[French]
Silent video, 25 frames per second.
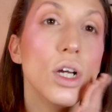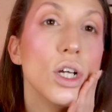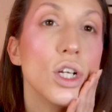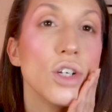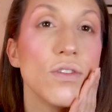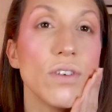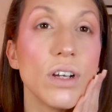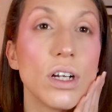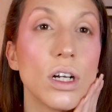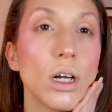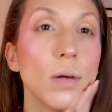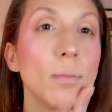
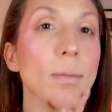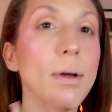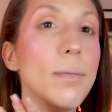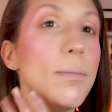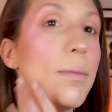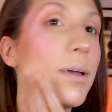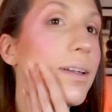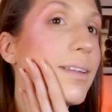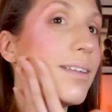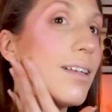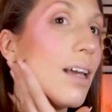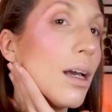Je vais quand même
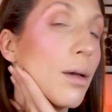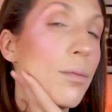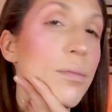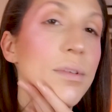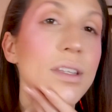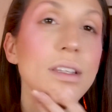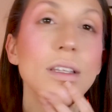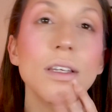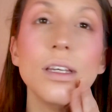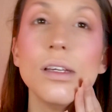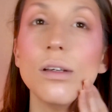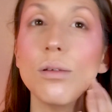
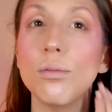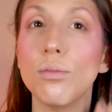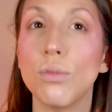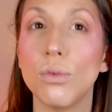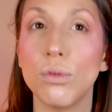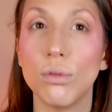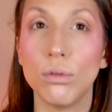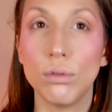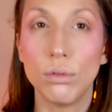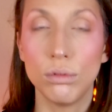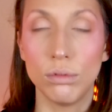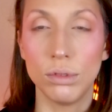terminer
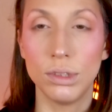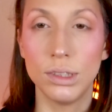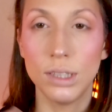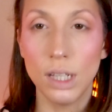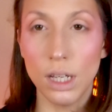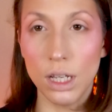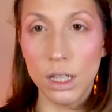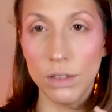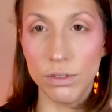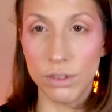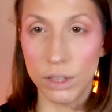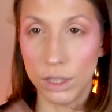mon
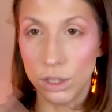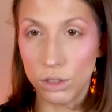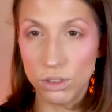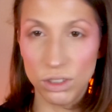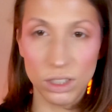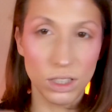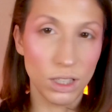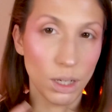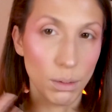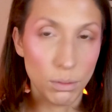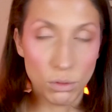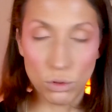teint, enfin je
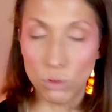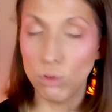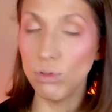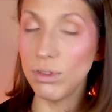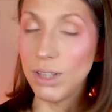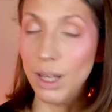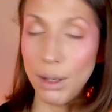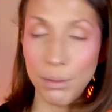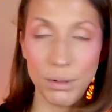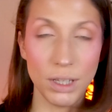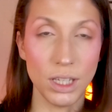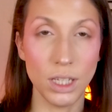vais tout
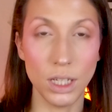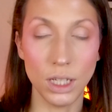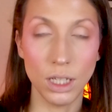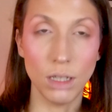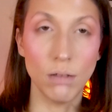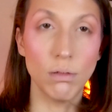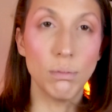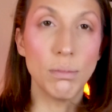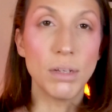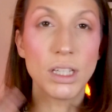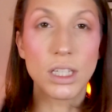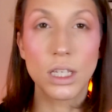terminer,
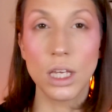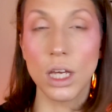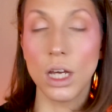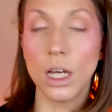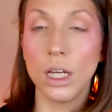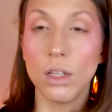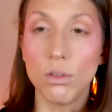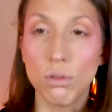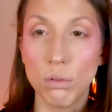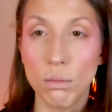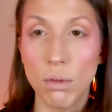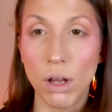
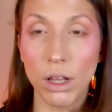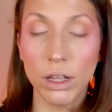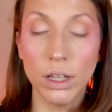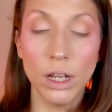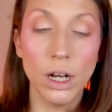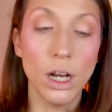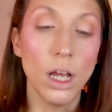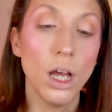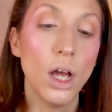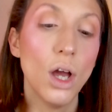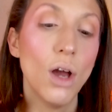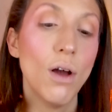mascara et tout
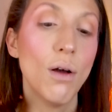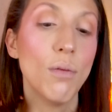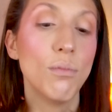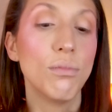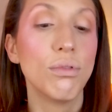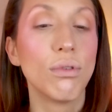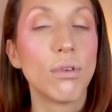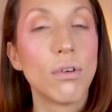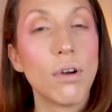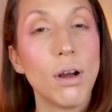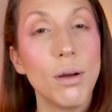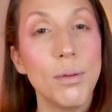bordel,
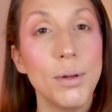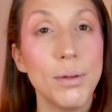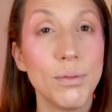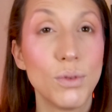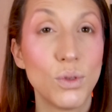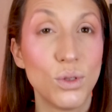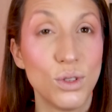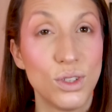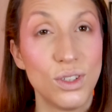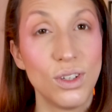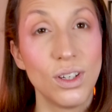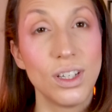pour quand même
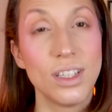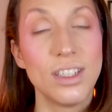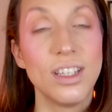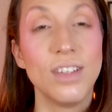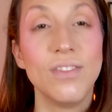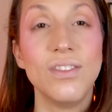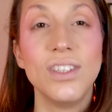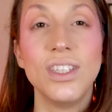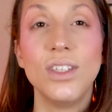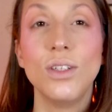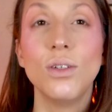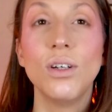continuer
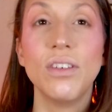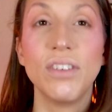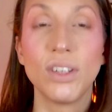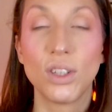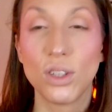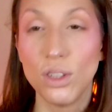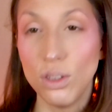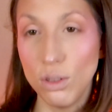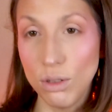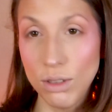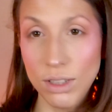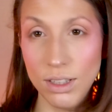cette vidéo
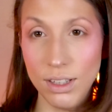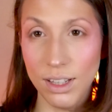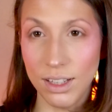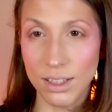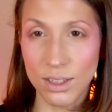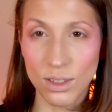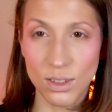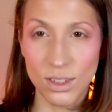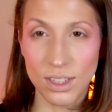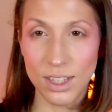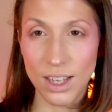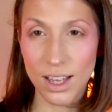avec une autre
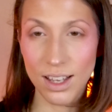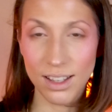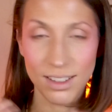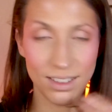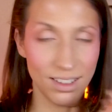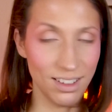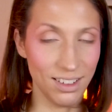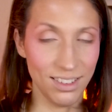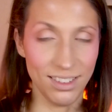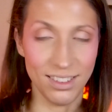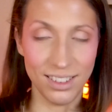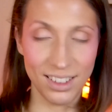tête que ça.
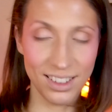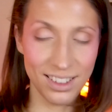Hein.